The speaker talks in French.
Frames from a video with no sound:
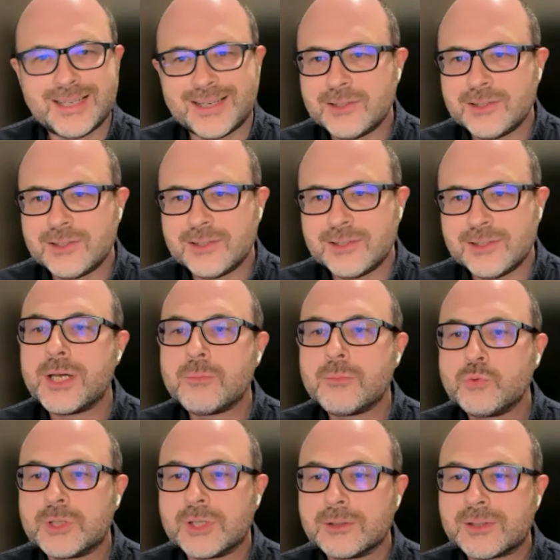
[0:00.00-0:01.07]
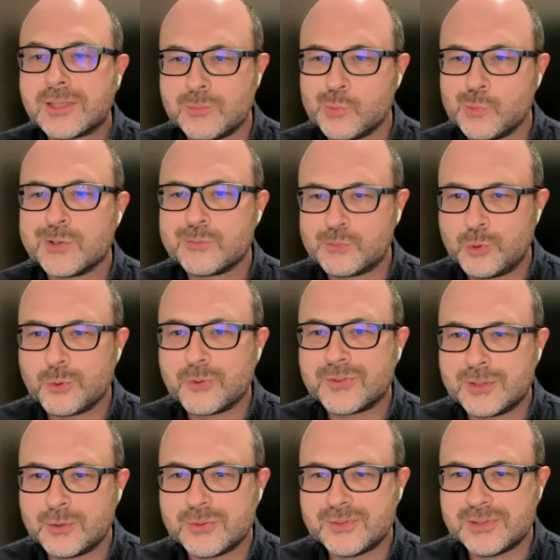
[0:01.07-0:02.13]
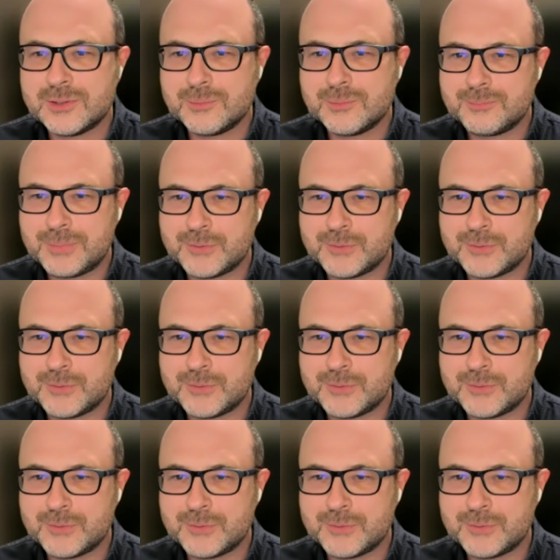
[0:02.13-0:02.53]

tu as des objets bouquins qui vont influencer aussi.